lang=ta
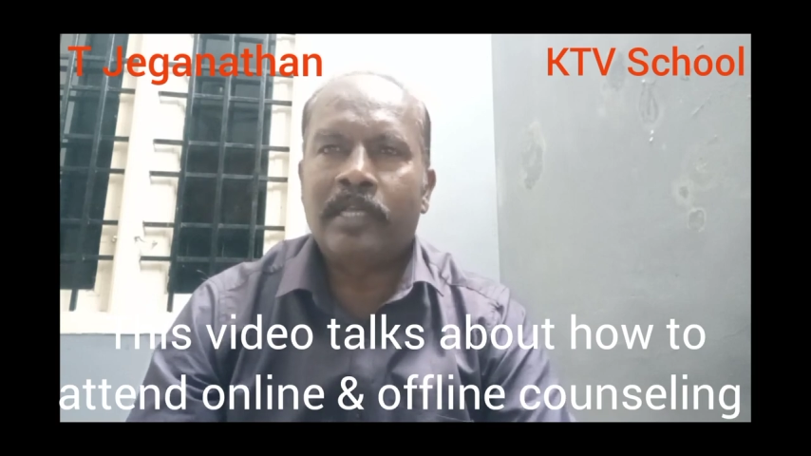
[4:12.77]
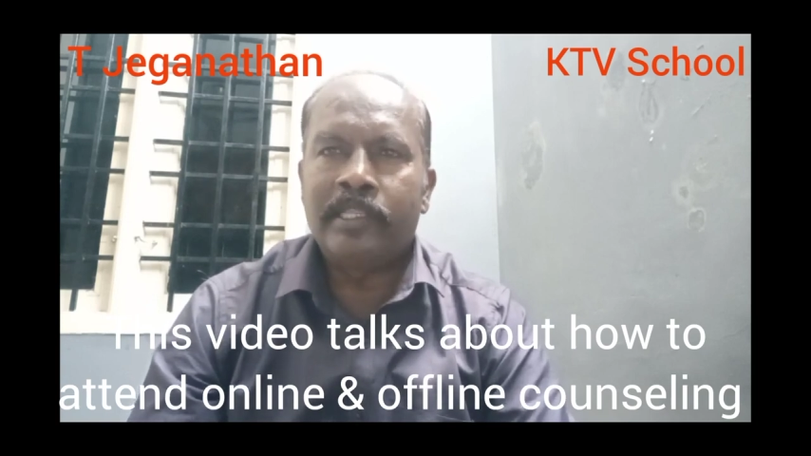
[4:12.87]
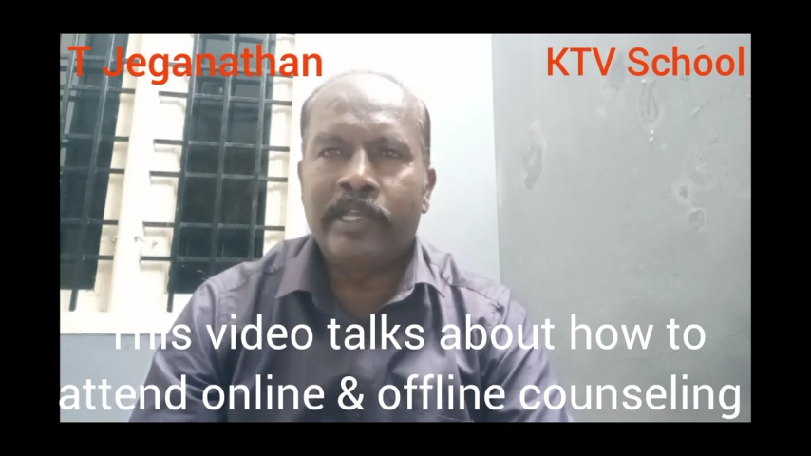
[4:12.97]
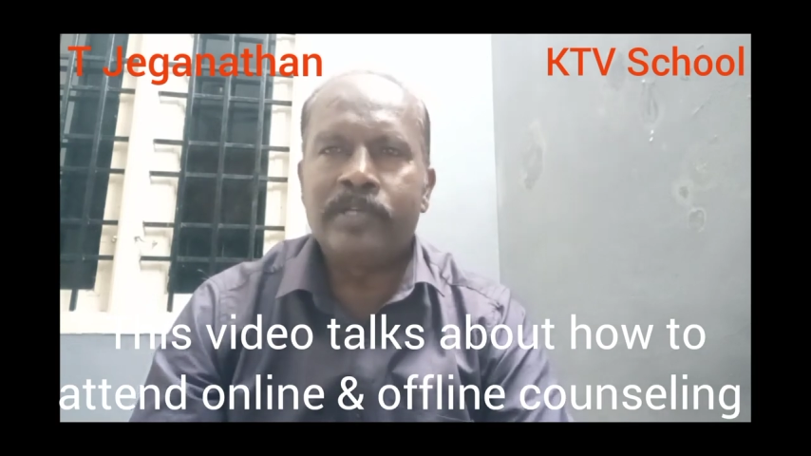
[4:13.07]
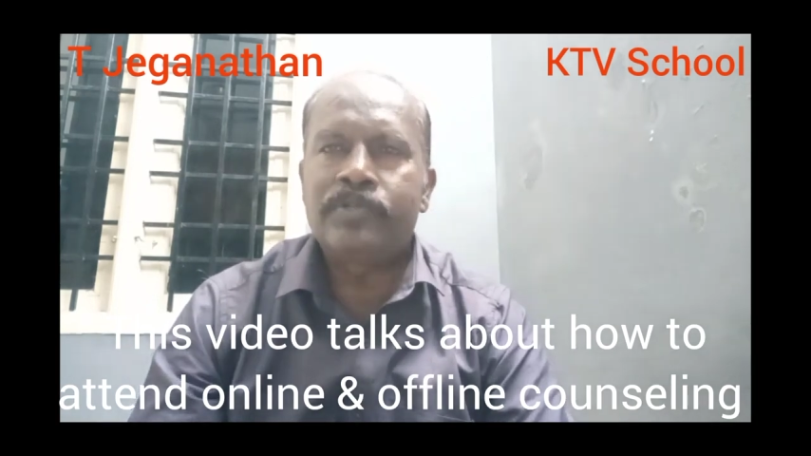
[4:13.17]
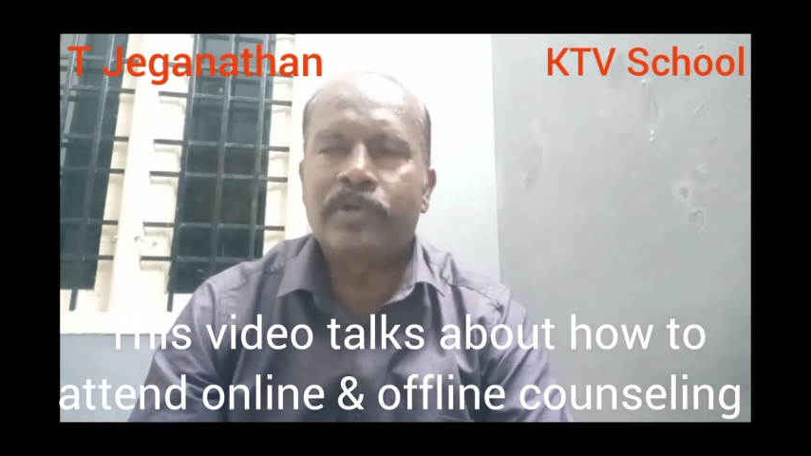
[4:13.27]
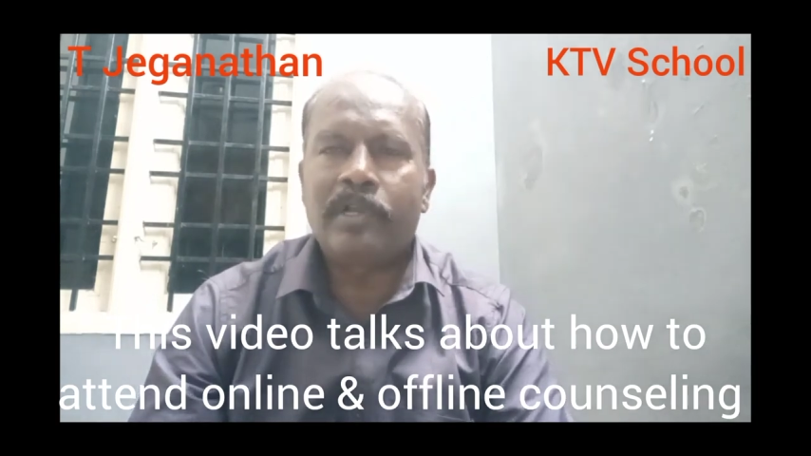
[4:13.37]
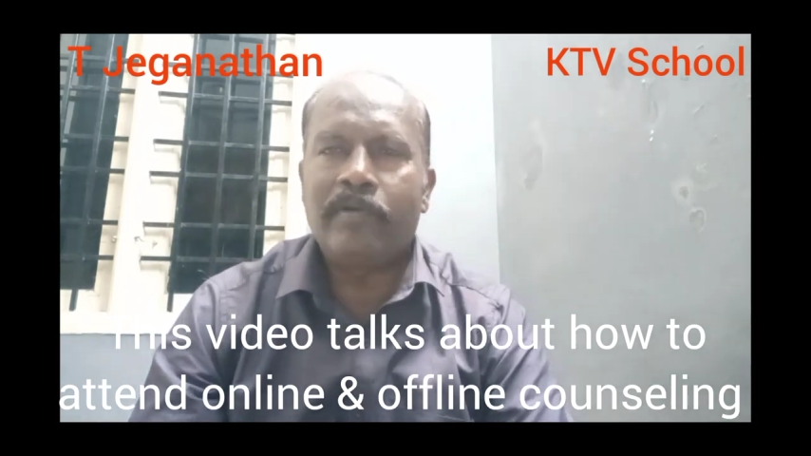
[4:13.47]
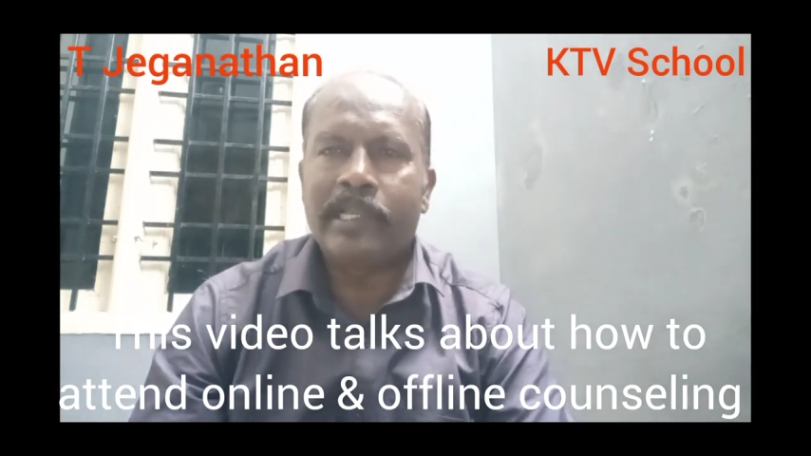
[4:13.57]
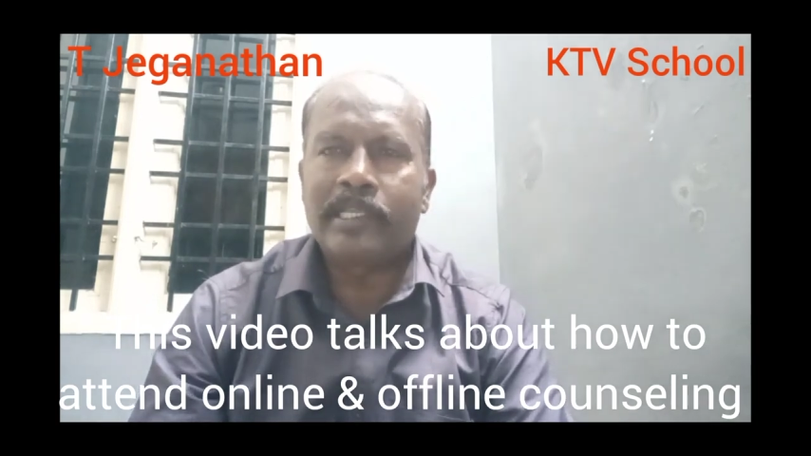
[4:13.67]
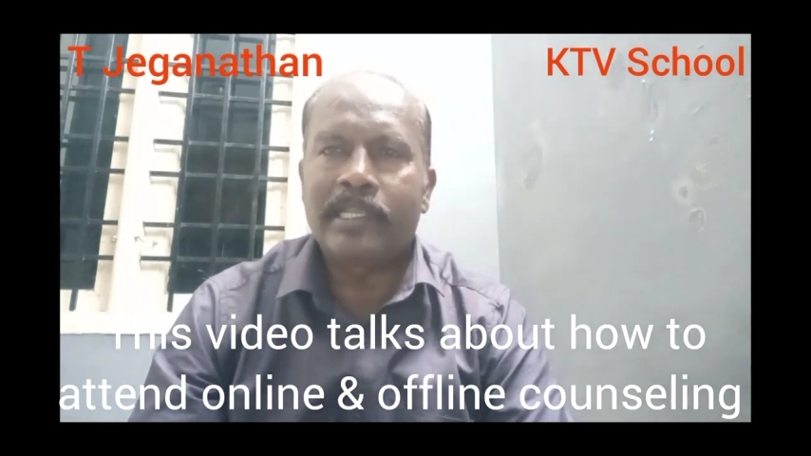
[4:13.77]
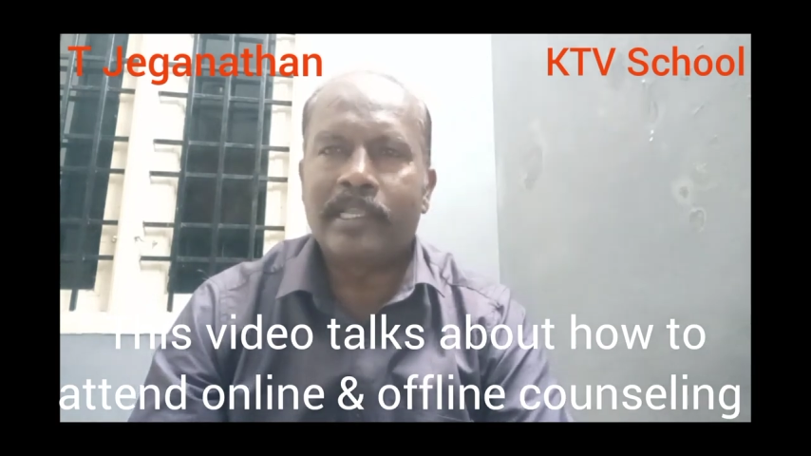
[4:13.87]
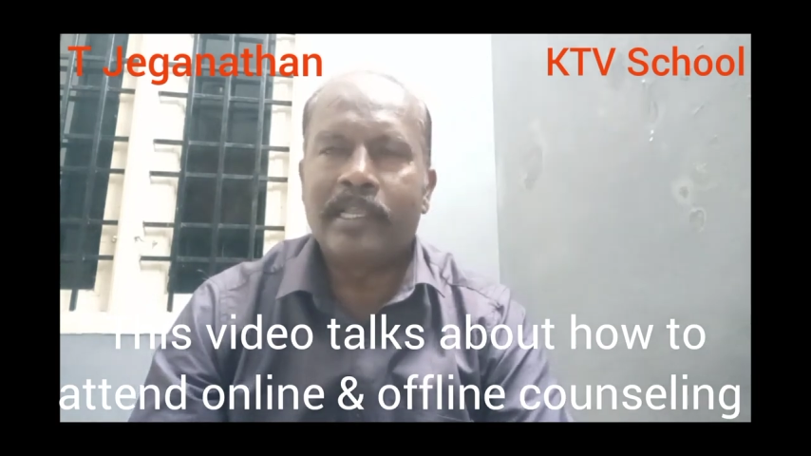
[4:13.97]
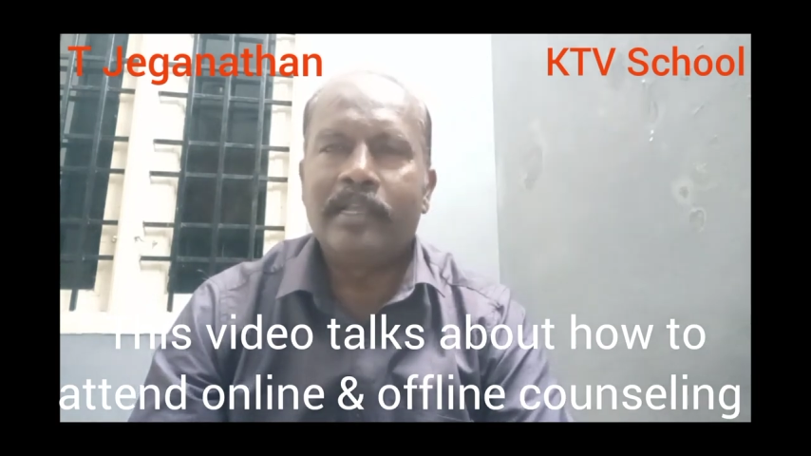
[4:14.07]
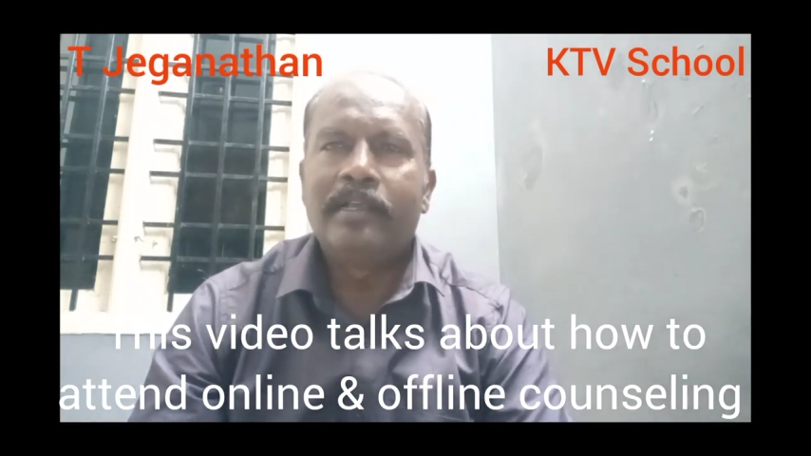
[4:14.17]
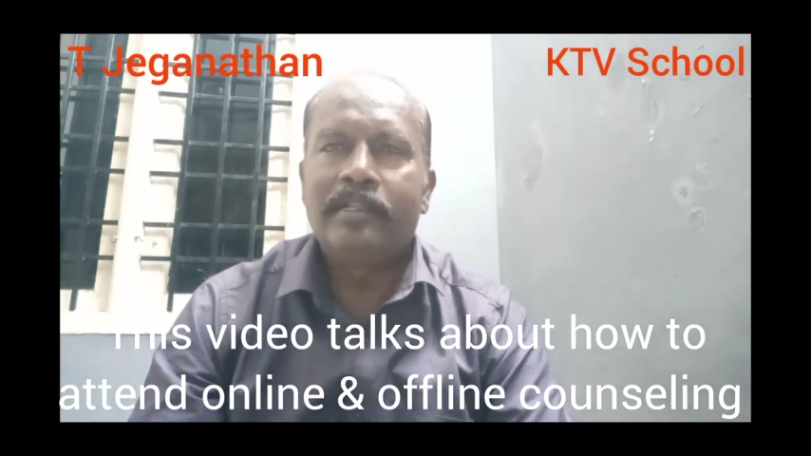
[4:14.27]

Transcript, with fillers: அந்த இன்ஸ்டியூட்டில் வாங்கிக்கிங்க